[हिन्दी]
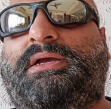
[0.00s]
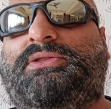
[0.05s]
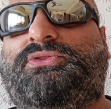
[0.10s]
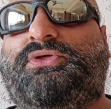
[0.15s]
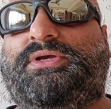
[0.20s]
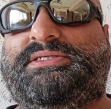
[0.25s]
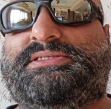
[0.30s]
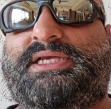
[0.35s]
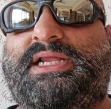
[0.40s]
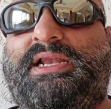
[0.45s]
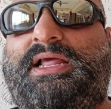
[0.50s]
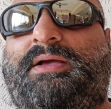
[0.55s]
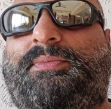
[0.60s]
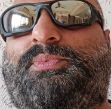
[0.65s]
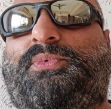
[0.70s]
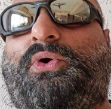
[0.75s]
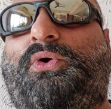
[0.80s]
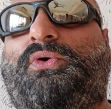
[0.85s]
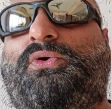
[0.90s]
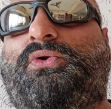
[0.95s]
तो इसके लिए
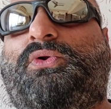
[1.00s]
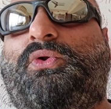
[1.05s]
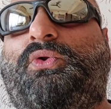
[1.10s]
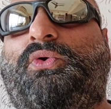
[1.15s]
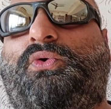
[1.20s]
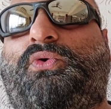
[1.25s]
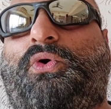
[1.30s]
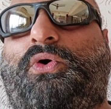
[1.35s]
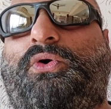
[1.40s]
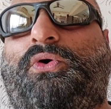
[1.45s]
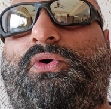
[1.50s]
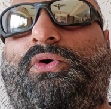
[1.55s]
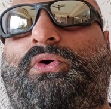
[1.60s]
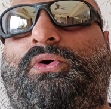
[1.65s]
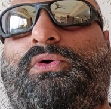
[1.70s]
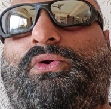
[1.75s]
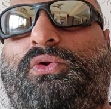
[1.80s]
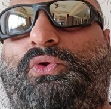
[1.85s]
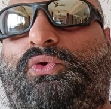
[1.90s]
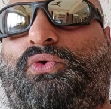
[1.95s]
आपको ग्लूको
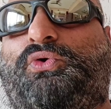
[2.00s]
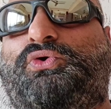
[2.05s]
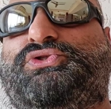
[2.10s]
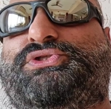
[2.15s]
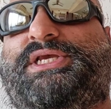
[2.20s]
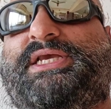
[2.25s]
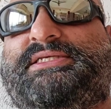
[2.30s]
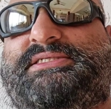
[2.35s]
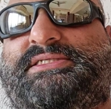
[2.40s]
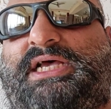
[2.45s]
ग्लूकोज के